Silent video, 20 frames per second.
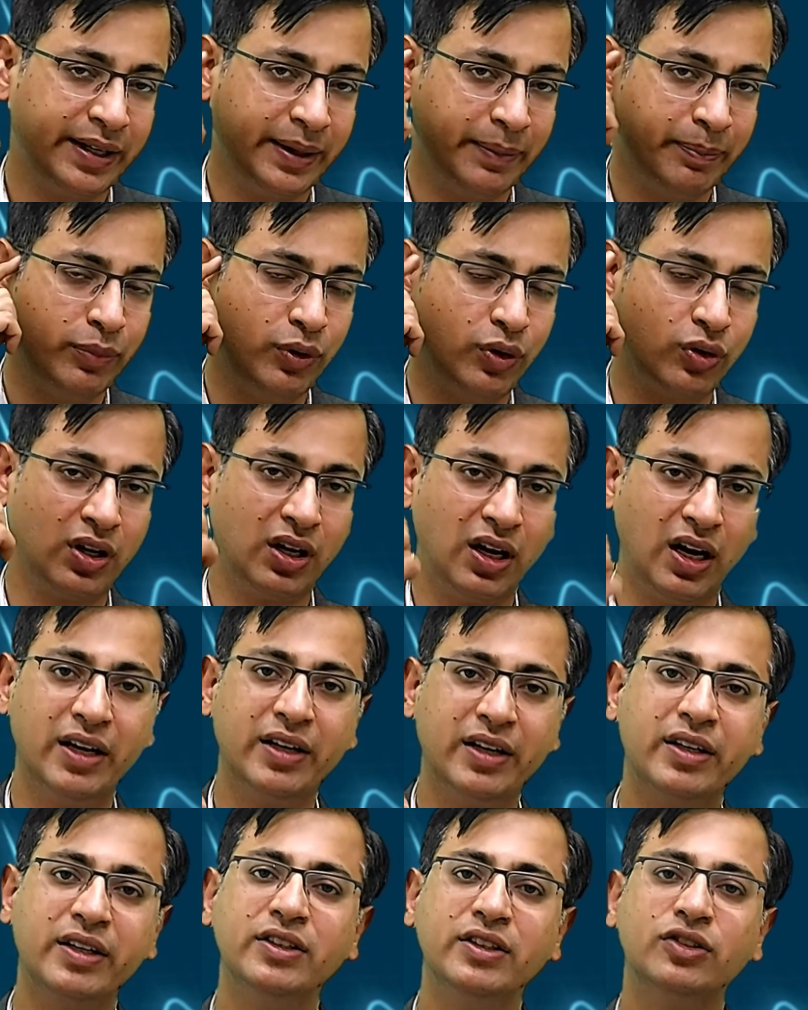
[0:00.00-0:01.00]
टेम्पोरल
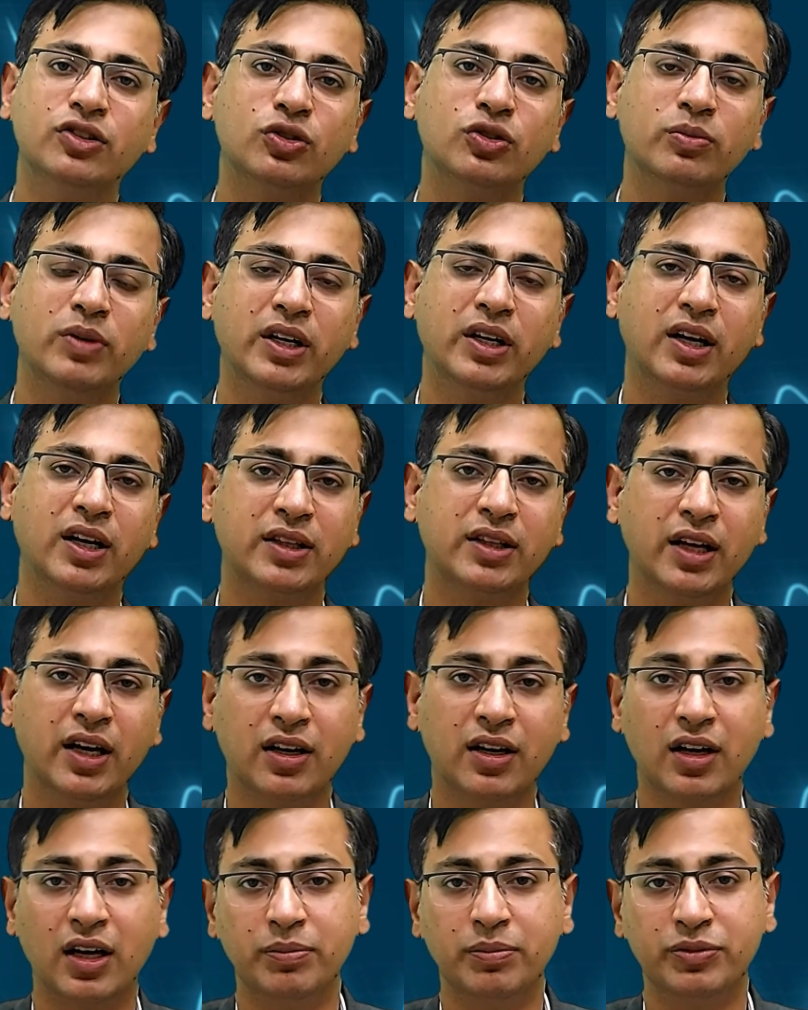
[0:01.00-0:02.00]
आर्टरी इंस्ट्रूमेंट आता
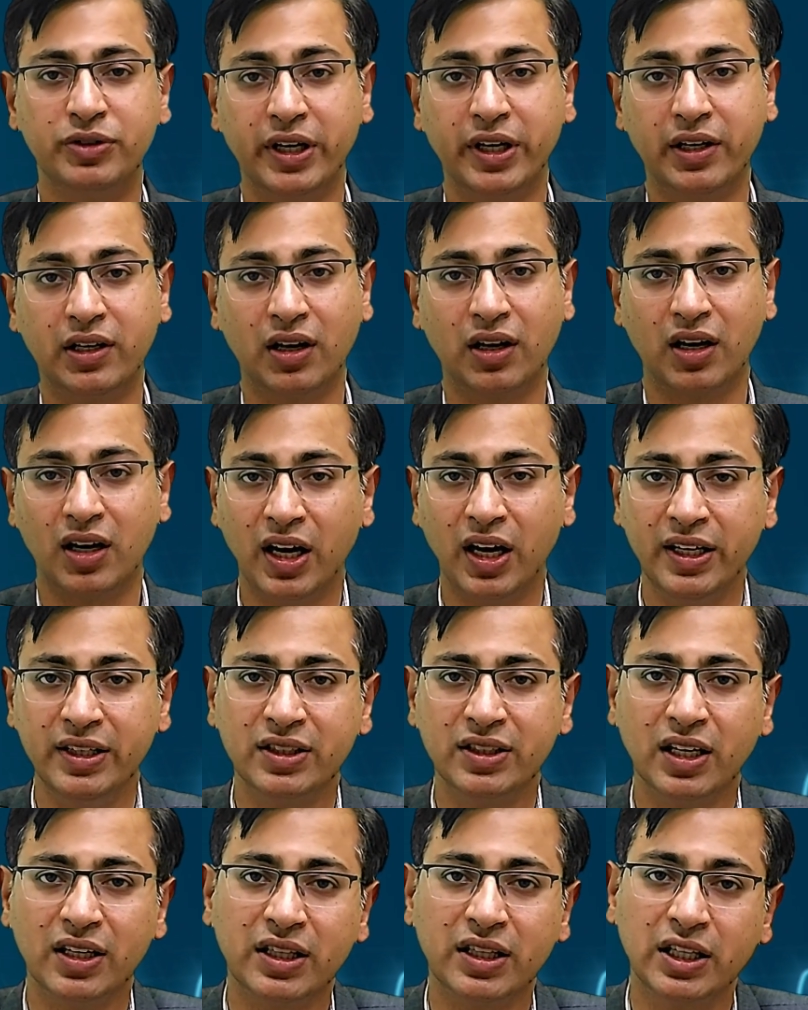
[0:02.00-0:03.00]
है अगर आप चेक करना ही
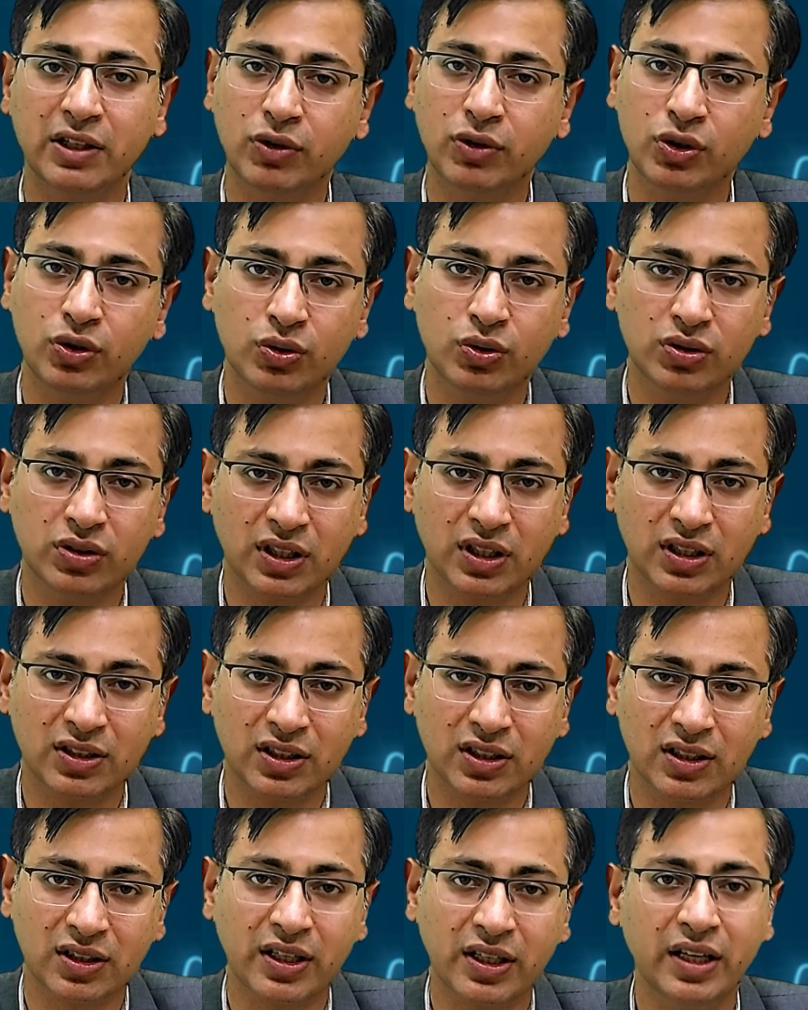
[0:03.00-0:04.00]
चाहते हैं वो यूज़ कर
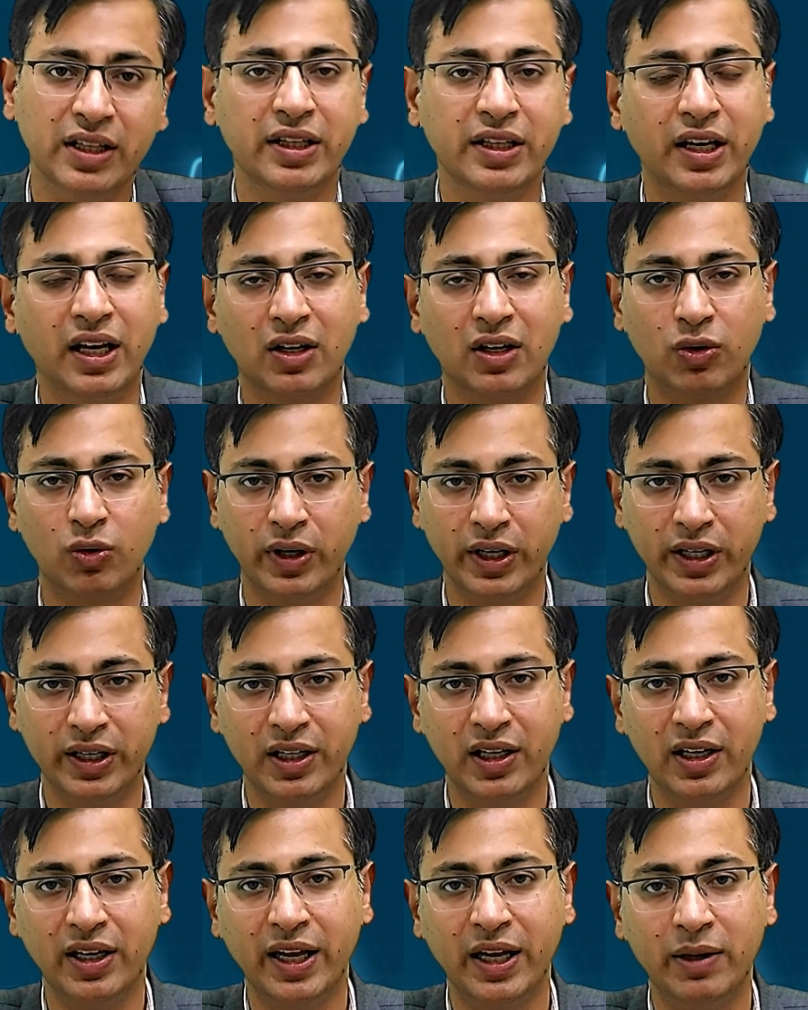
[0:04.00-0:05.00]
सकते हैं दे आर
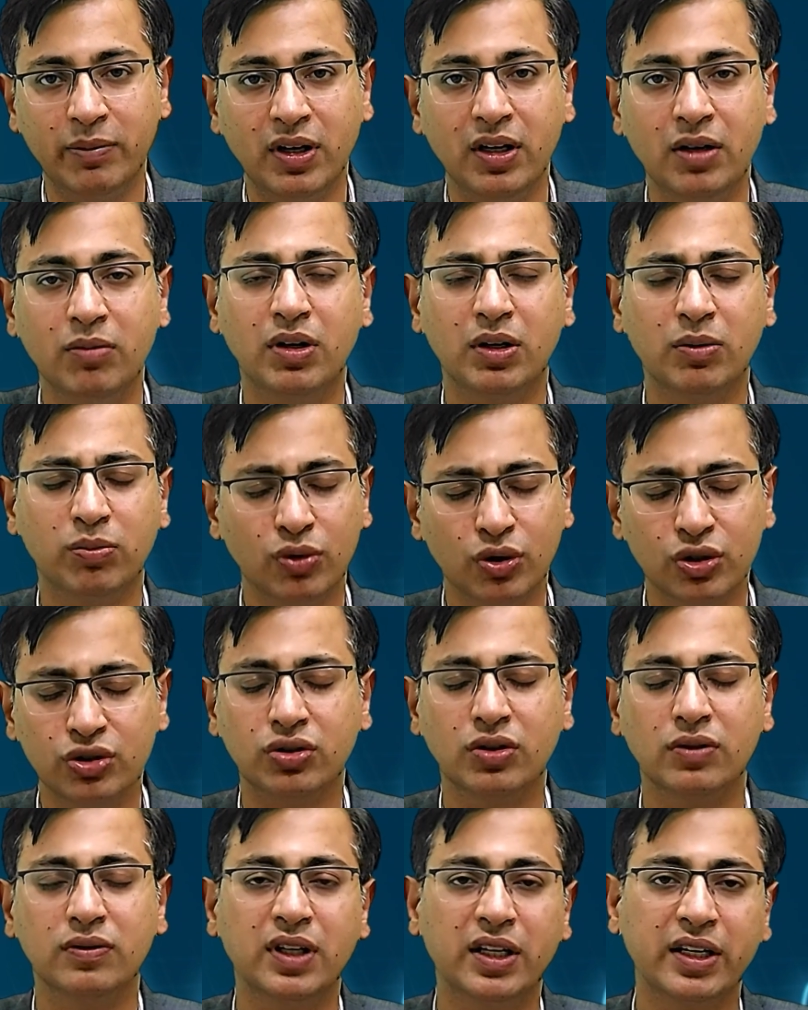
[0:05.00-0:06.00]
क्वाइट रिलायबल बट
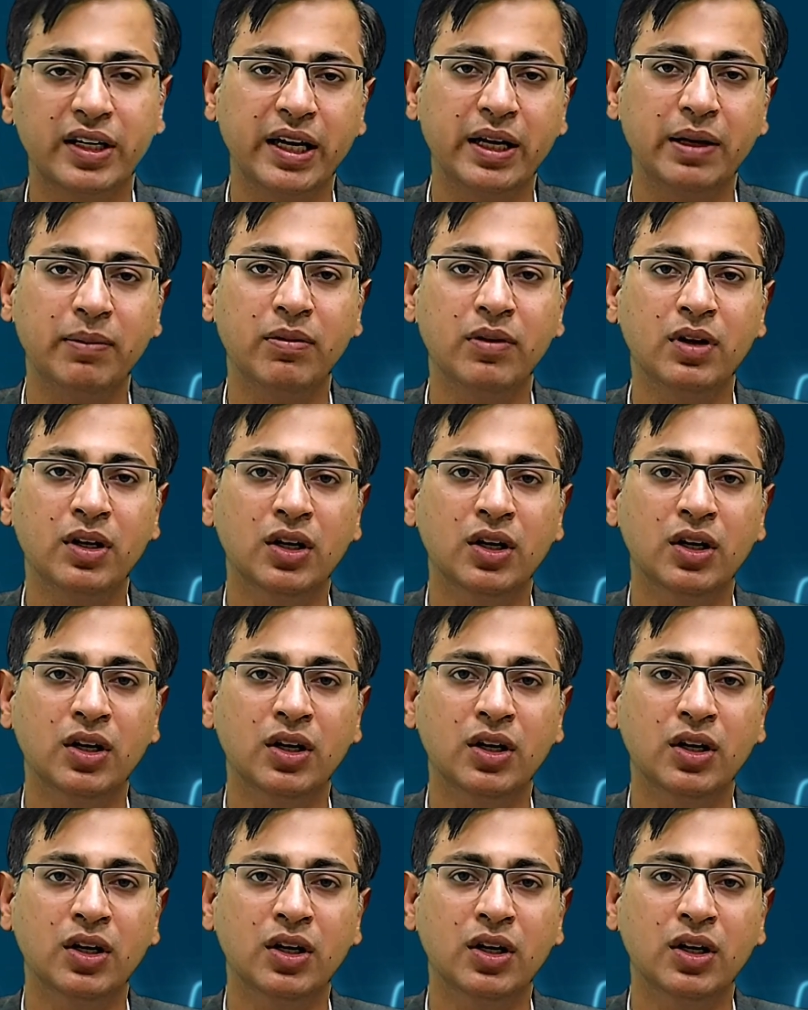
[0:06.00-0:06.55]
मोस्ट ऑफ द टाइम